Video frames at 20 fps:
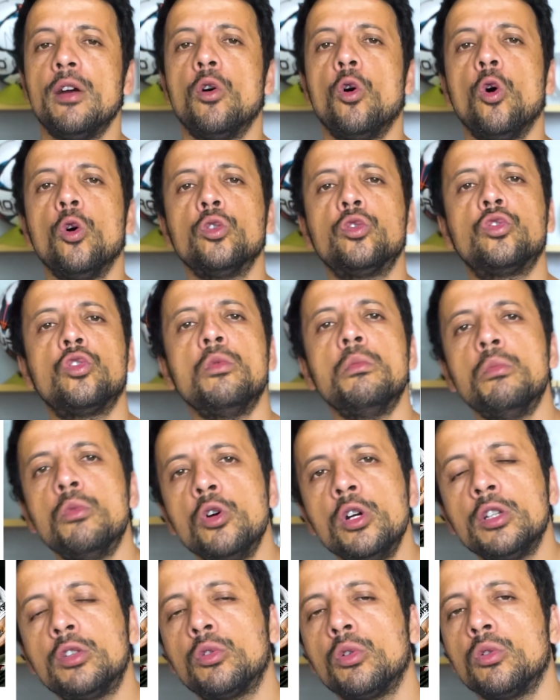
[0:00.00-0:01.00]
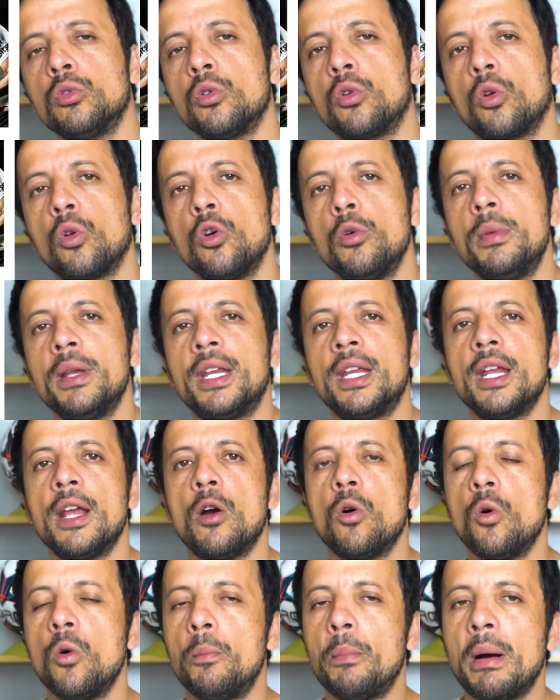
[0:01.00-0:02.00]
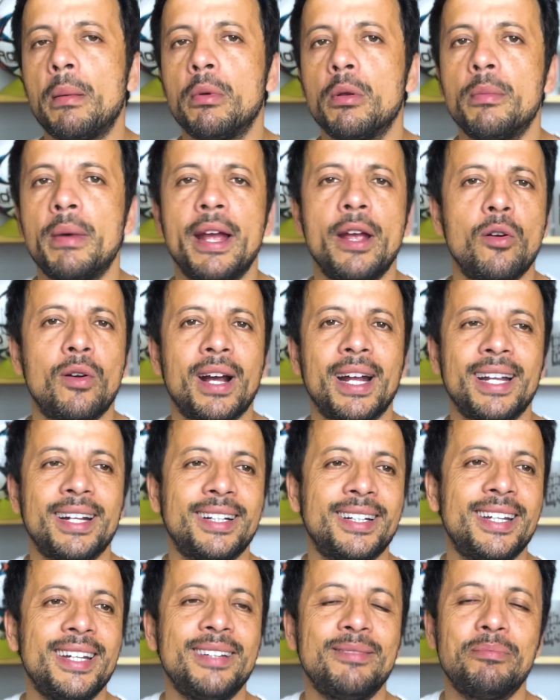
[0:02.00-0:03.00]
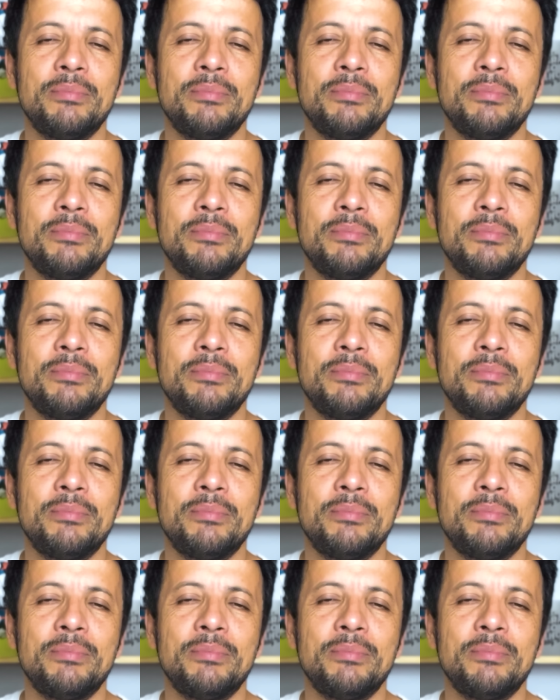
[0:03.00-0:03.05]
Ouço muito no clube que é o Pablo Maia é um cara que